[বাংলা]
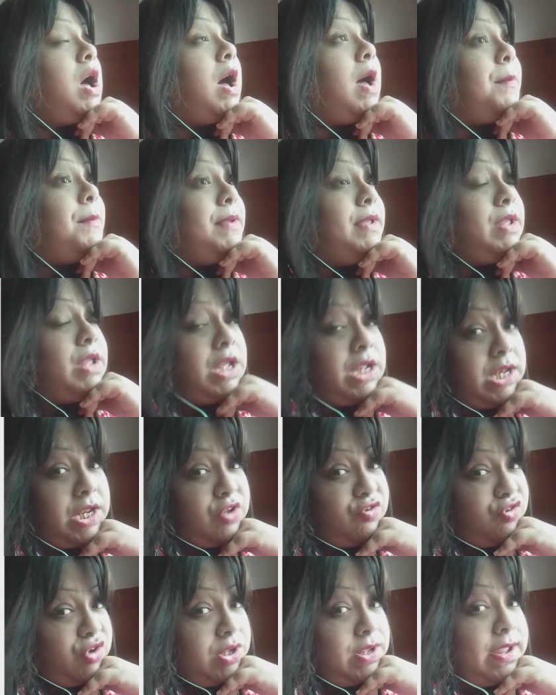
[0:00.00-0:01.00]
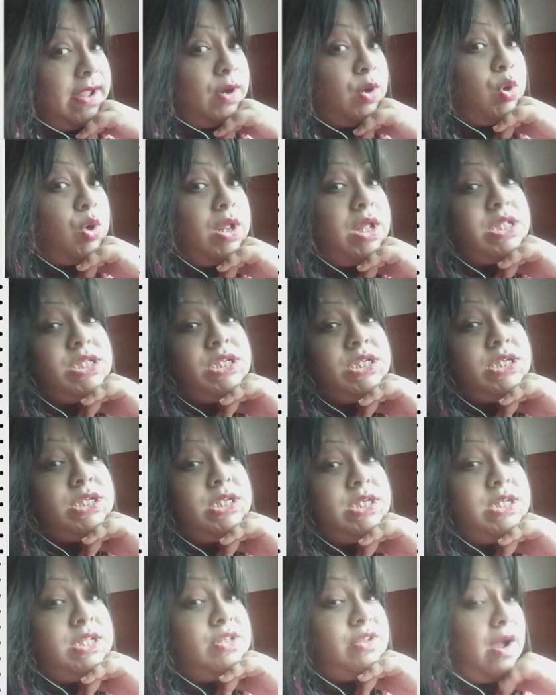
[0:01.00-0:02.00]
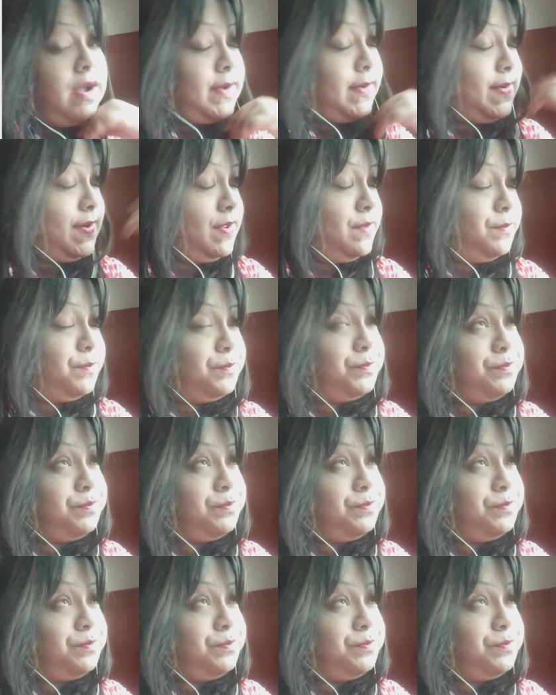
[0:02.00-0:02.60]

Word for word: আমি ইংলিশে ইয়ে করেছি চাকরি